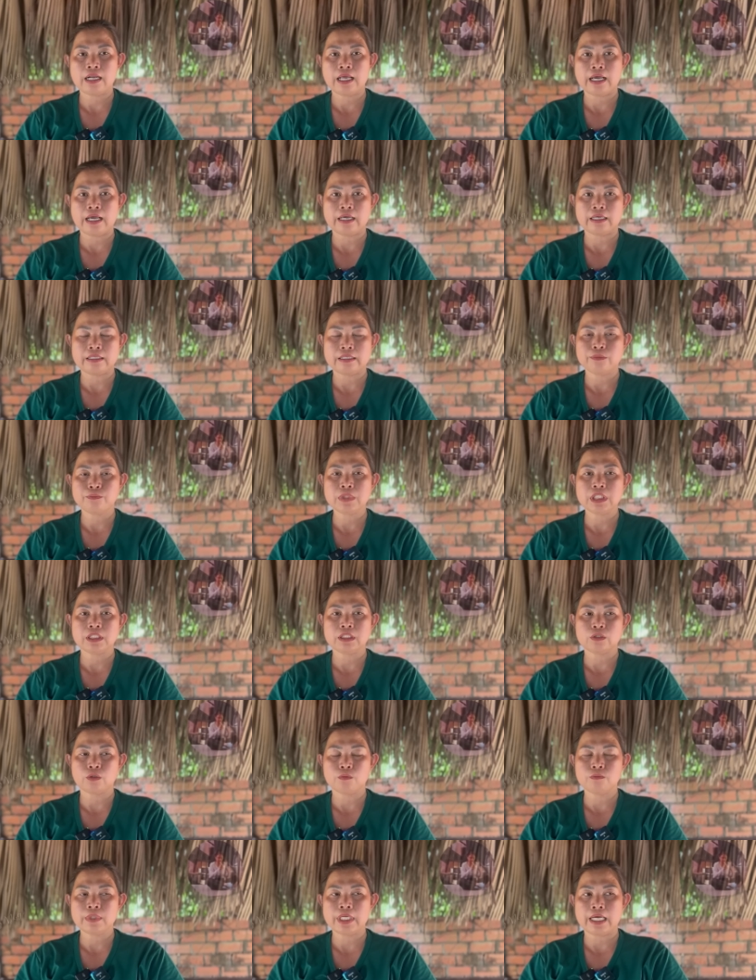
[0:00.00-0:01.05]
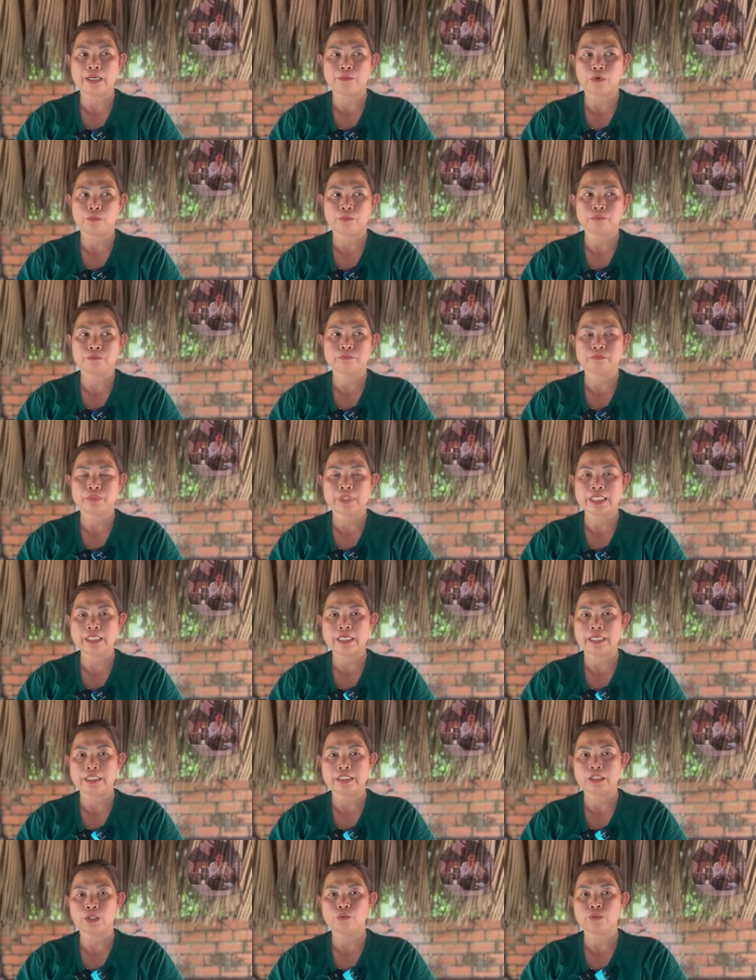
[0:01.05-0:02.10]
là giống như cũng là một cái
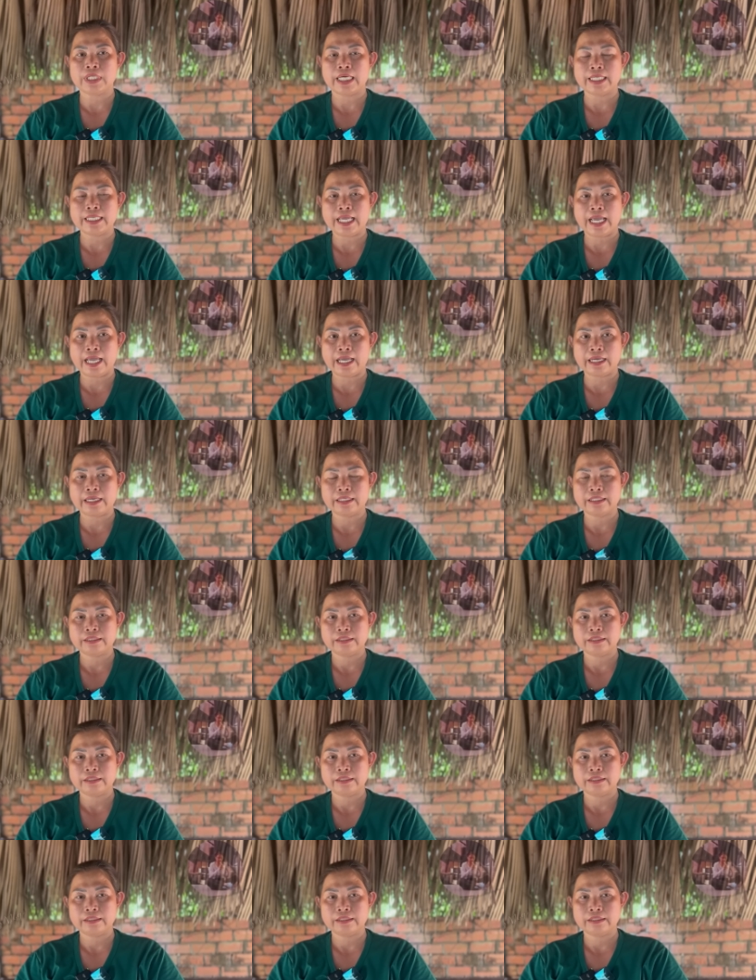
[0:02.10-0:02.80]
vị tu tại gia